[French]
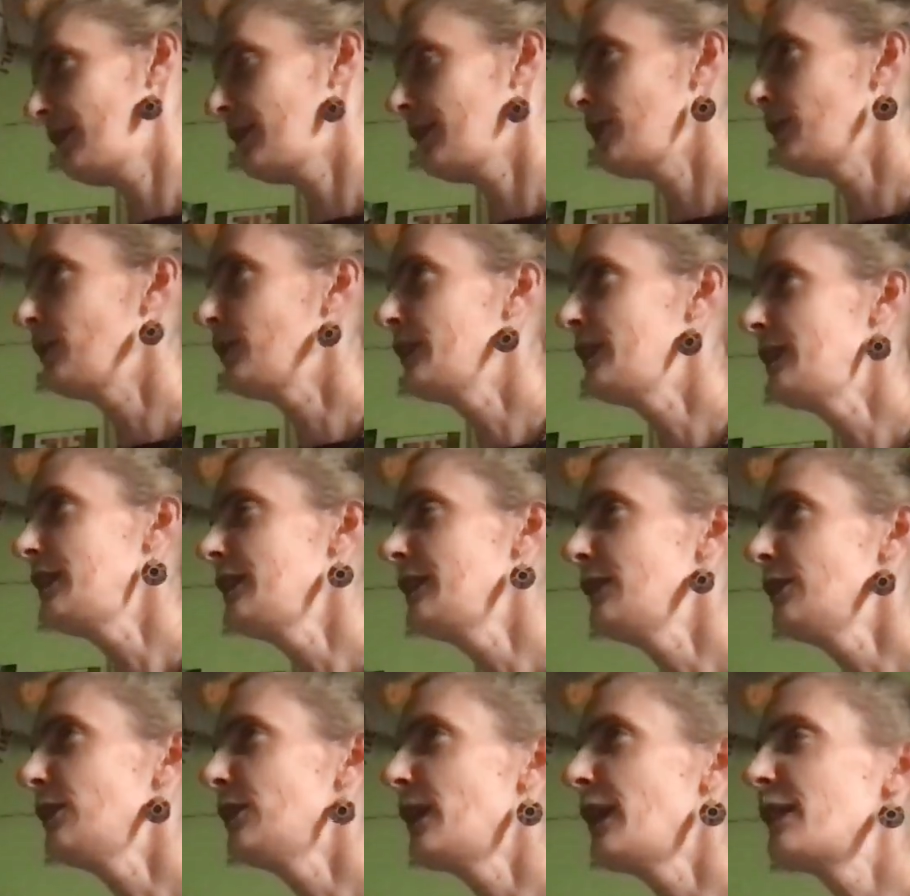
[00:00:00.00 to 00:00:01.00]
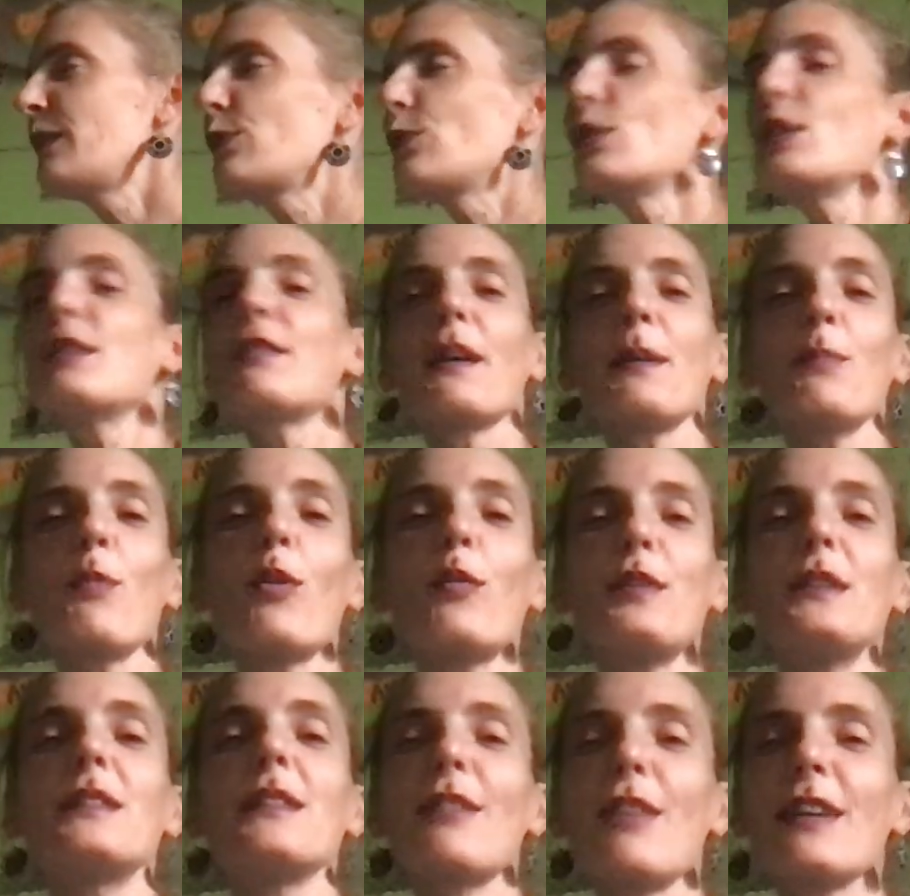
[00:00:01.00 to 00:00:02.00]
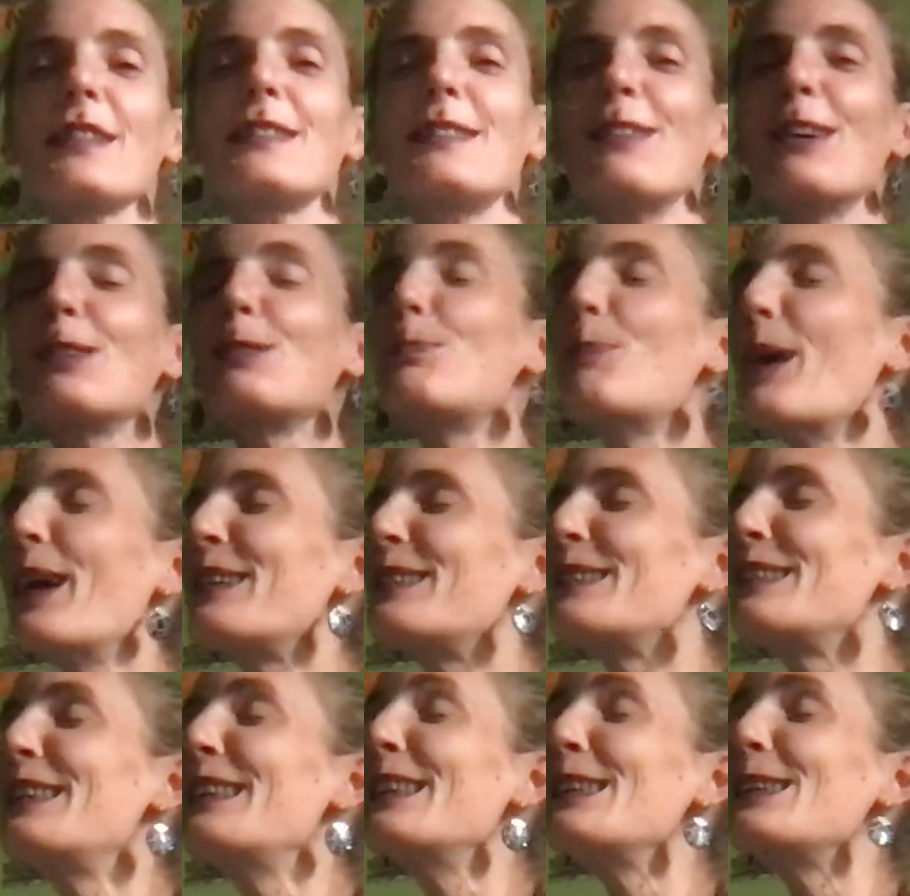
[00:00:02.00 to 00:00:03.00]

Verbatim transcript: Je me dis, euh, est-ce que j'ai vraiment envie de savoir ce qui va se passer